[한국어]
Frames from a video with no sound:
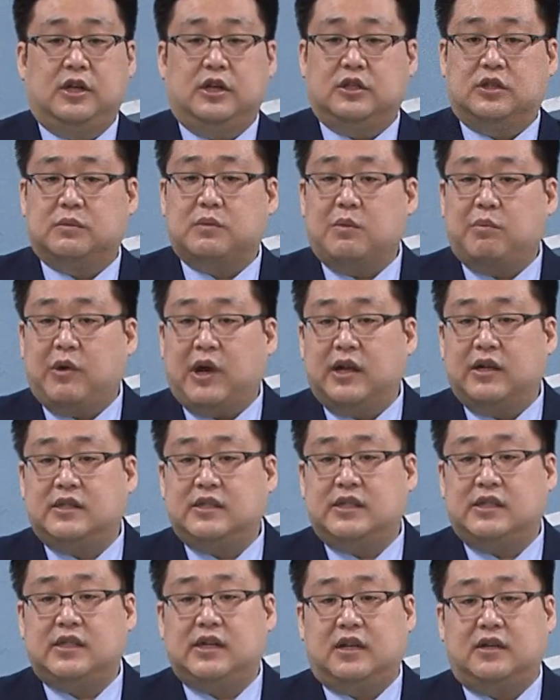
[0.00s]
정말 많은
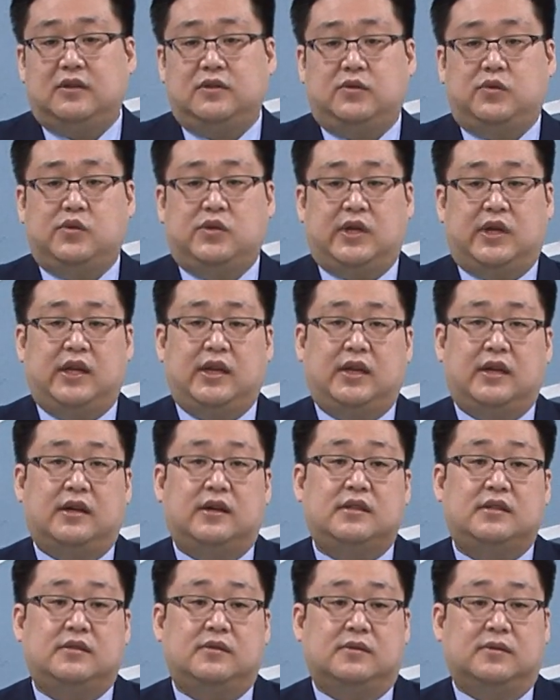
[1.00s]
시간을 투자해야
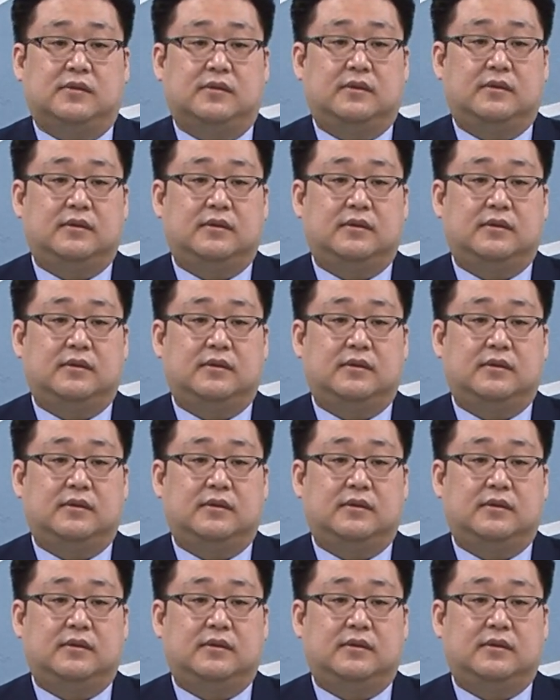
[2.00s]
했죠.